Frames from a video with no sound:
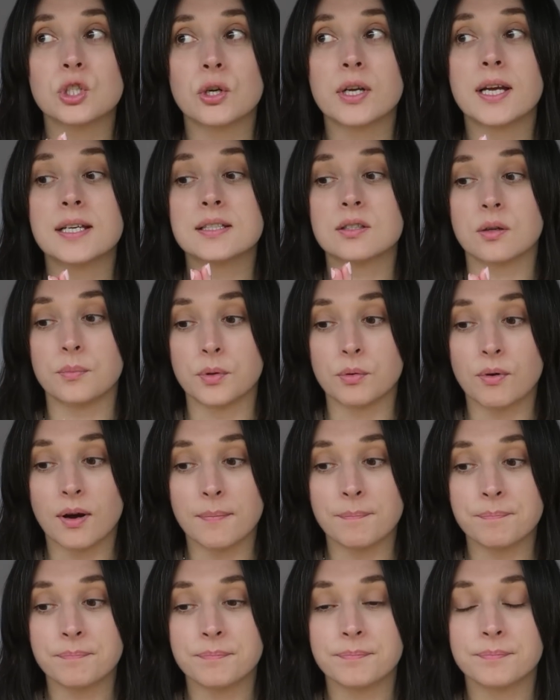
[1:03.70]
co ja
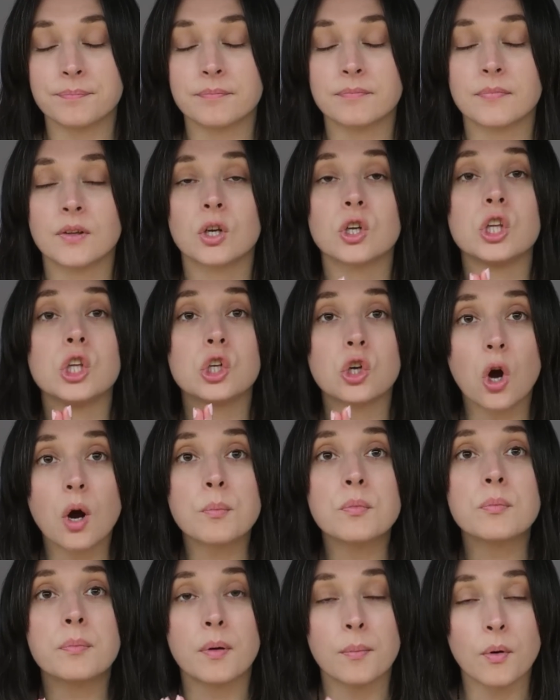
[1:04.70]
zrobiłam i
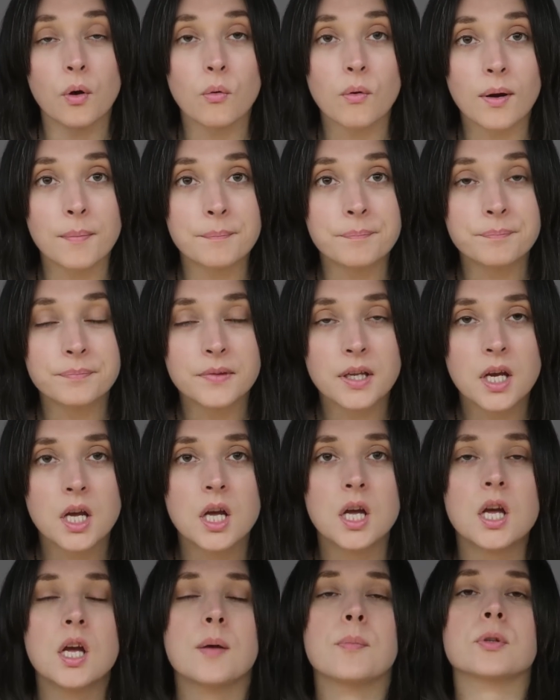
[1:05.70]
komu pomogłam.
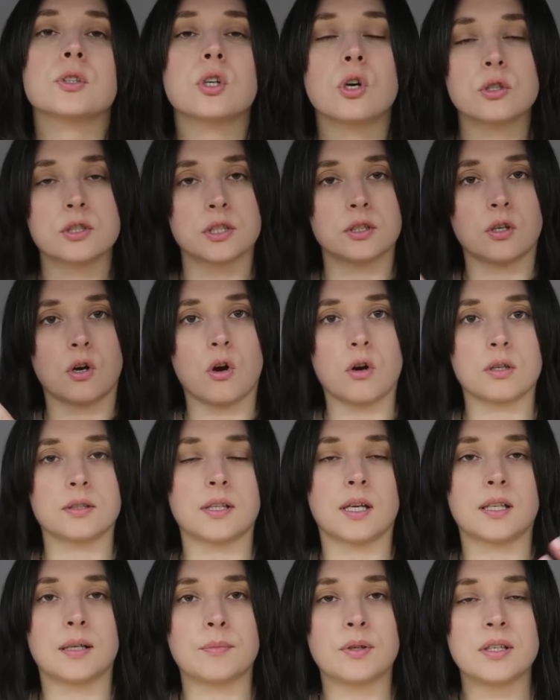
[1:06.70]
Podchodzę do
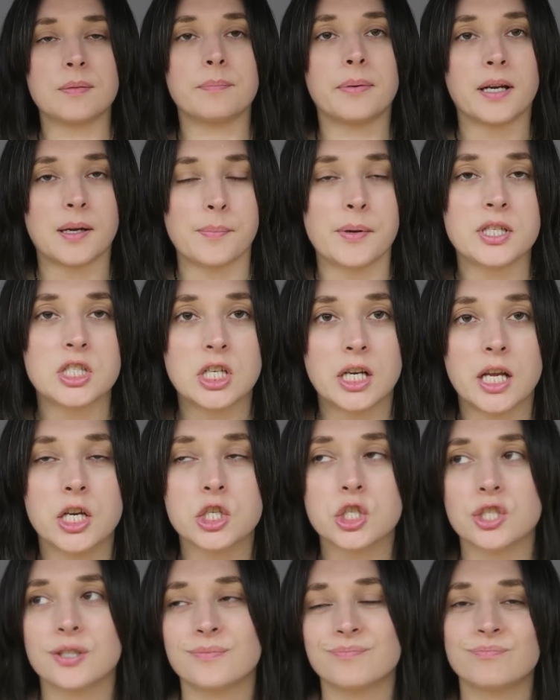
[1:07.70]
okna, na moim parapecie
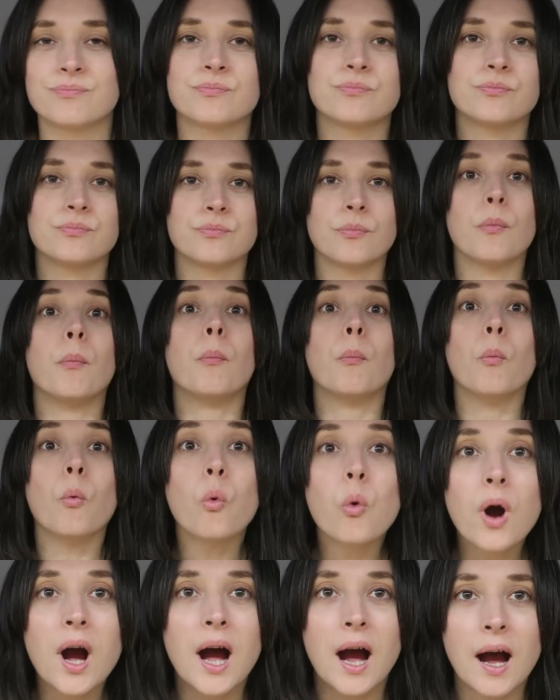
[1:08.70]
leży
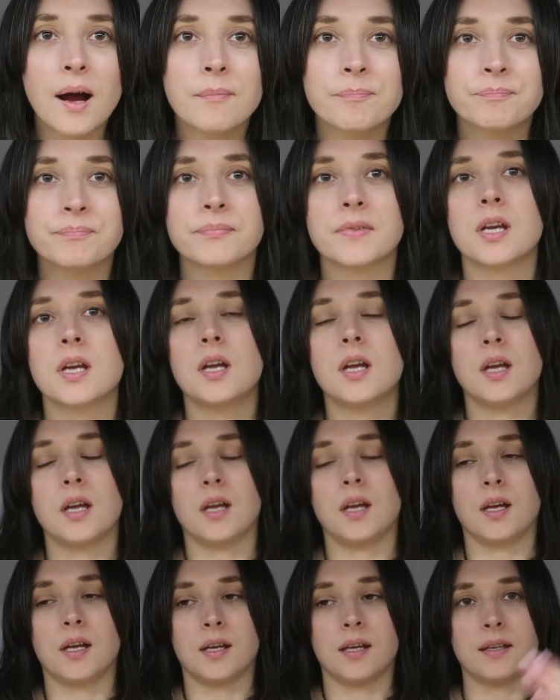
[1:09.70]
mucha
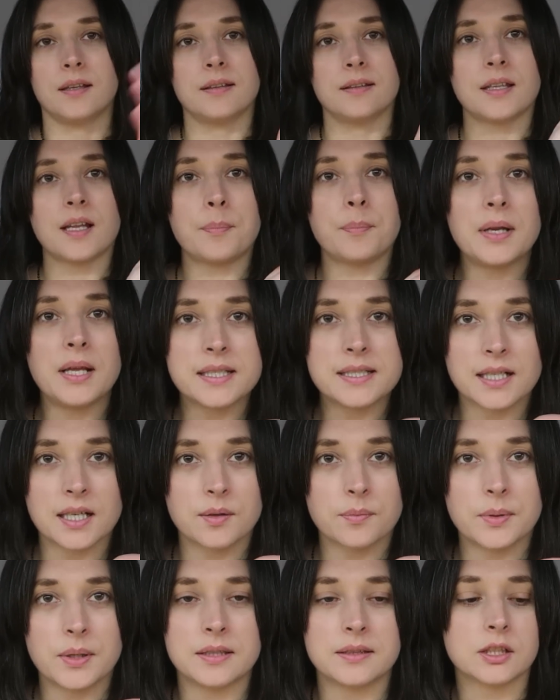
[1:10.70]
na
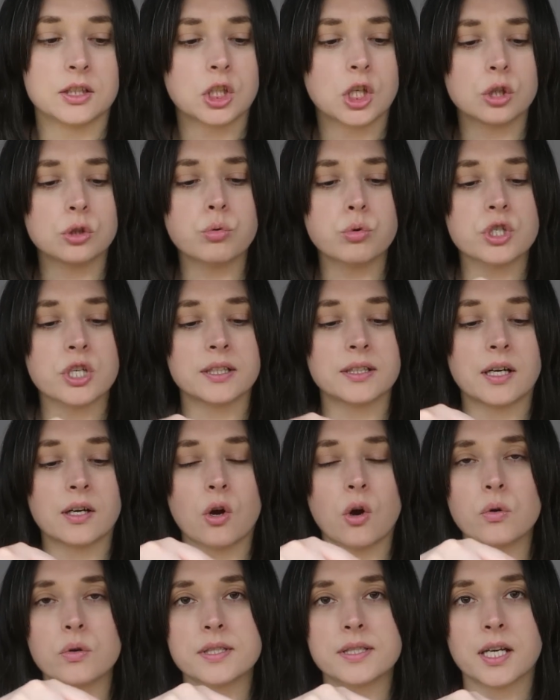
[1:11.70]
plecach biedna, taka duża, ta
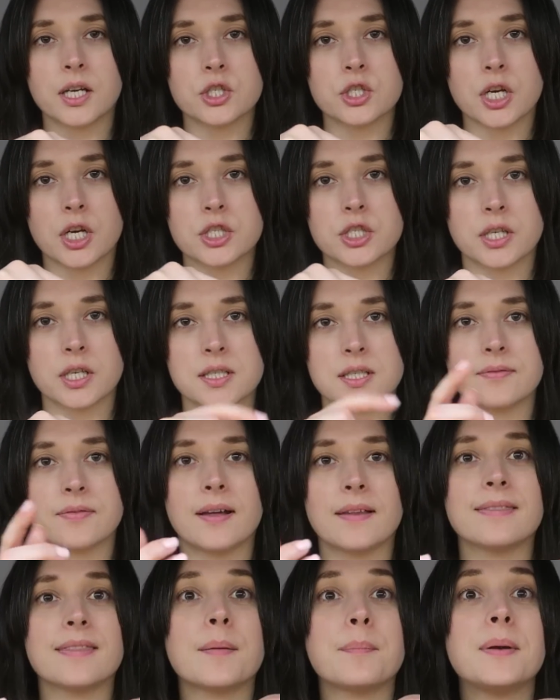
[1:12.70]
końska, czy jak się
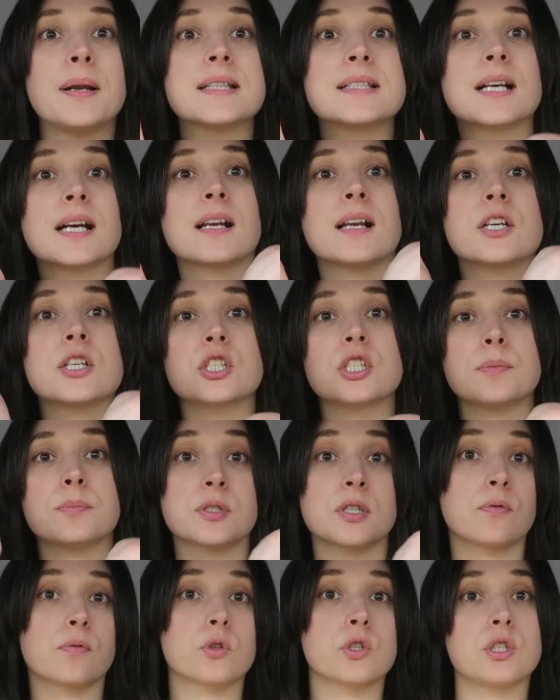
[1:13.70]
nazywa, na plecach leży,
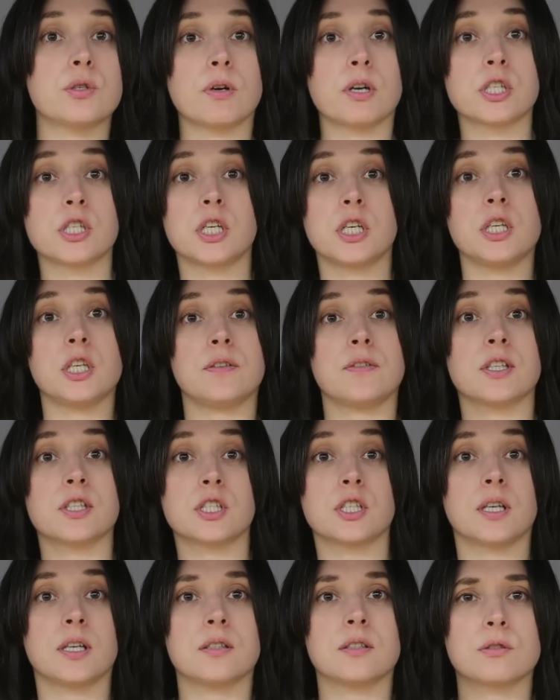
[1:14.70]
przewróciła się i
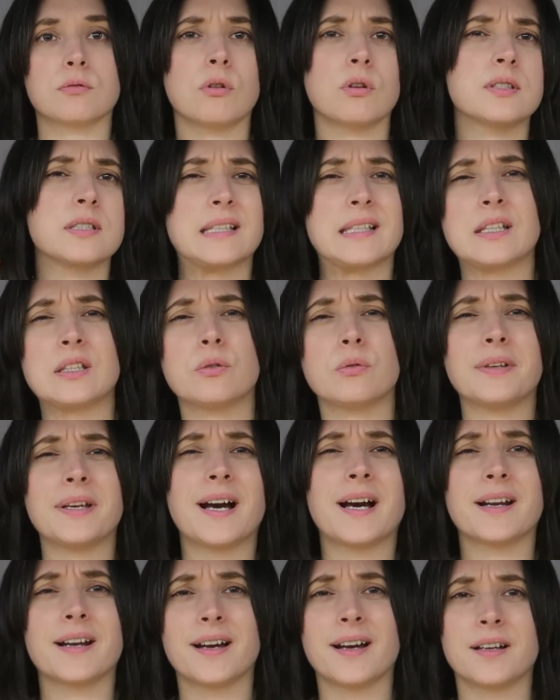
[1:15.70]
wiecie, słońce na nią
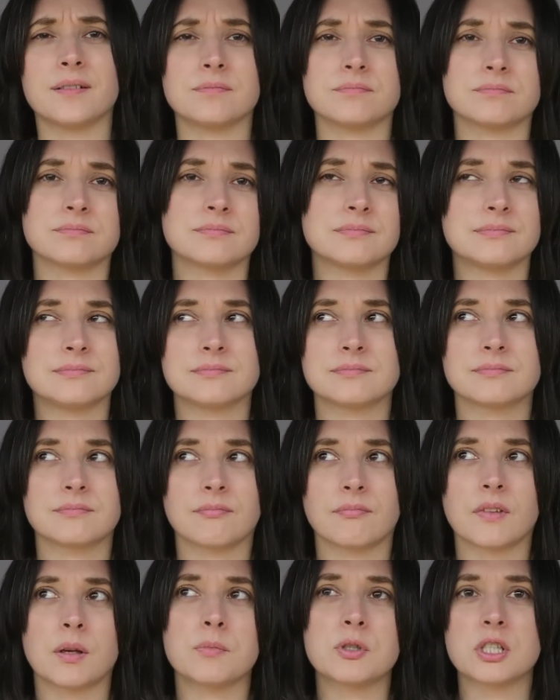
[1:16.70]
jara,
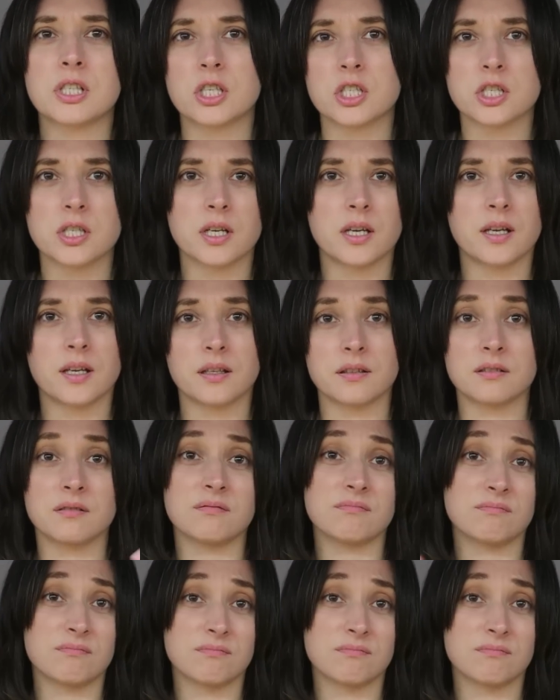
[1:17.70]
myślę, że